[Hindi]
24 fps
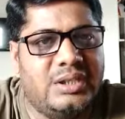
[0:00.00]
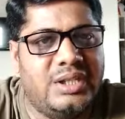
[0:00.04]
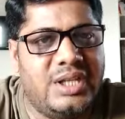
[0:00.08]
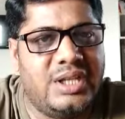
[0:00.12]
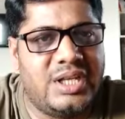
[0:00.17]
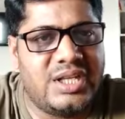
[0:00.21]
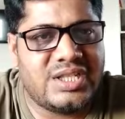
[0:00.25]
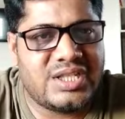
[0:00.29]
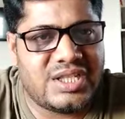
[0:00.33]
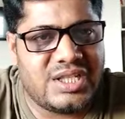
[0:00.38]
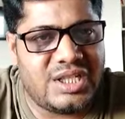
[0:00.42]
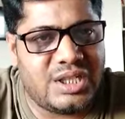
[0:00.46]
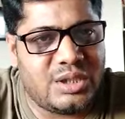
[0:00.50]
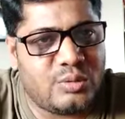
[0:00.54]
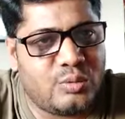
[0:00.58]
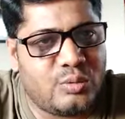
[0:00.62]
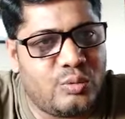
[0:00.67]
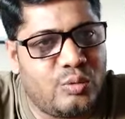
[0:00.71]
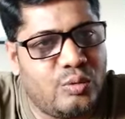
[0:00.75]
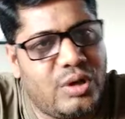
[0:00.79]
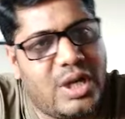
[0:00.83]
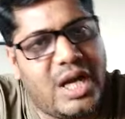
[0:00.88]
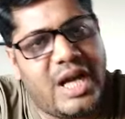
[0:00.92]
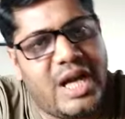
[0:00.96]
देश की
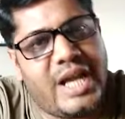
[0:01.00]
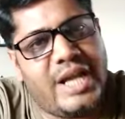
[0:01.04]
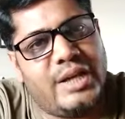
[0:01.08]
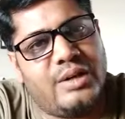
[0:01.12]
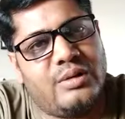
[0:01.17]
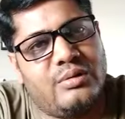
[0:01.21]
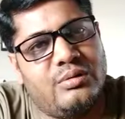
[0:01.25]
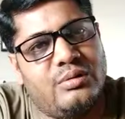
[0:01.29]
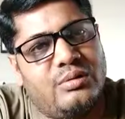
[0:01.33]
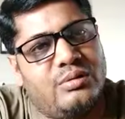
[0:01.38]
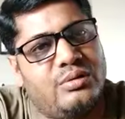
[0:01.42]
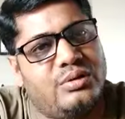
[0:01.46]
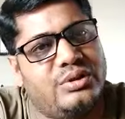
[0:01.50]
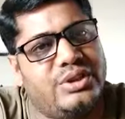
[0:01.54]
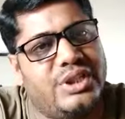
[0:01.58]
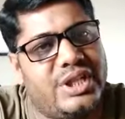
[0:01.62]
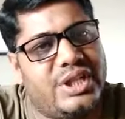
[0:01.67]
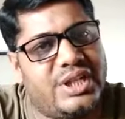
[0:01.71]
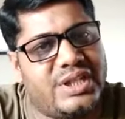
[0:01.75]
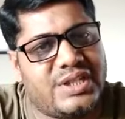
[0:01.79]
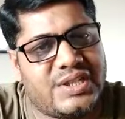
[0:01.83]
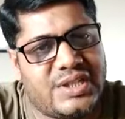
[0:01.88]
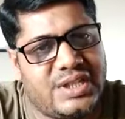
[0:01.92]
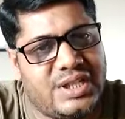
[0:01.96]
कुल आय को
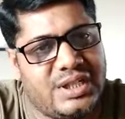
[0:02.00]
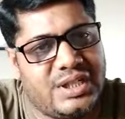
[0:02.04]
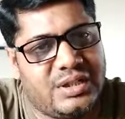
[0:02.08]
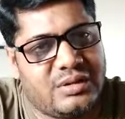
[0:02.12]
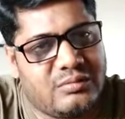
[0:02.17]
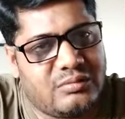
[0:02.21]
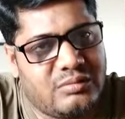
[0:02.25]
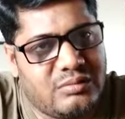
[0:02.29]
देश की